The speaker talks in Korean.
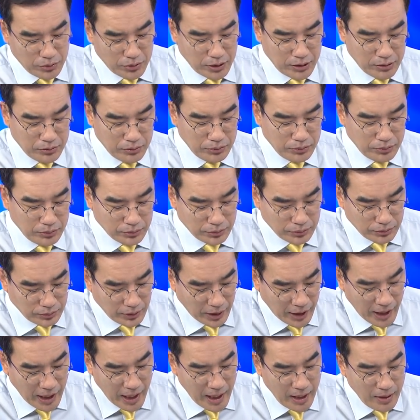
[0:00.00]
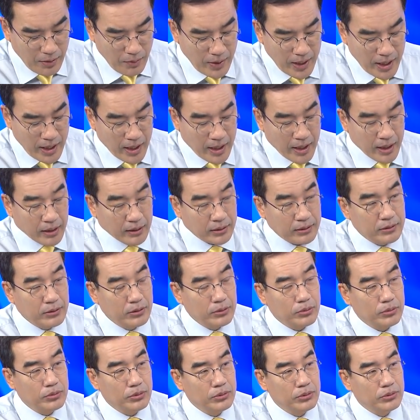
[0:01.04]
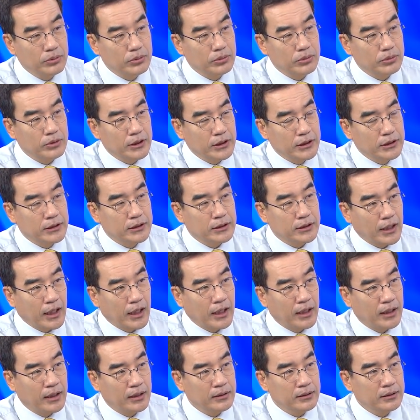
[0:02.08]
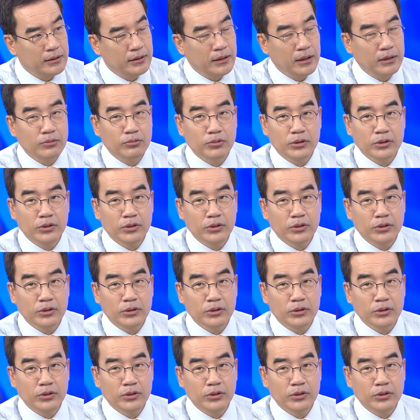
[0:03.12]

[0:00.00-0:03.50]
중에도 해외 그것도 리츠다. 그러니까